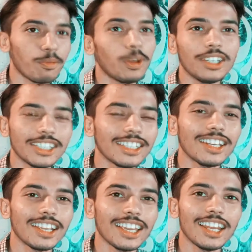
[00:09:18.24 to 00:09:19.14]

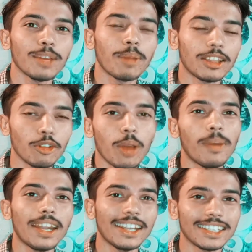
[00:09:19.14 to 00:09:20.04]
पॉलिटिशियन की अलग बात है वो
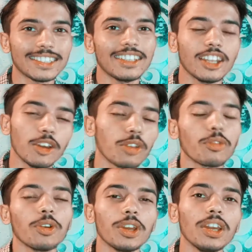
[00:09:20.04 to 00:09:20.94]
हमारे टैक्स से दे रहे हैं और
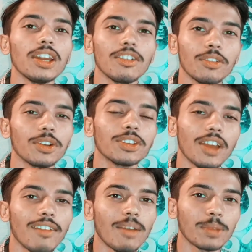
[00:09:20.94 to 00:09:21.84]
वो है वो जो
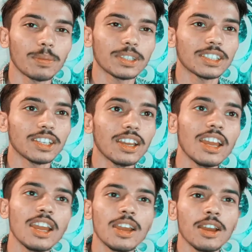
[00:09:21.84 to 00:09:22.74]
है आवाम के पैसे
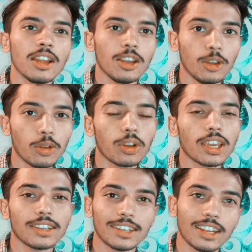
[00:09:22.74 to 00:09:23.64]
से लोगों
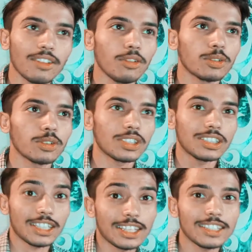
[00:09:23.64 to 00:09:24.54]
के उससे से
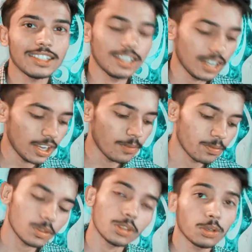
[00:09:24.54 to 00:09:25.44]
चंदे से दे रहे
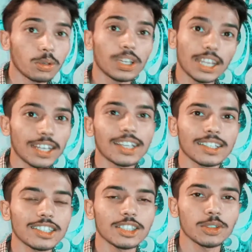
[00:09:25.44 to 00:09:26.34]
हैं तो दोनों की अलग
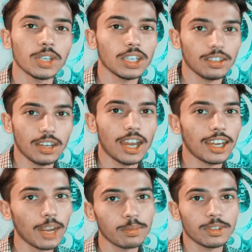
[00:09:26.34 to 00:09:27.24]
अलग चीज़ हो गई
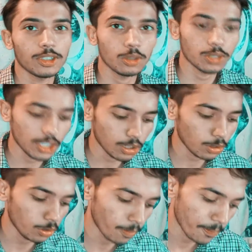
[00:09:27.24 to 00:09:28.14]
अगर आप सोचें तो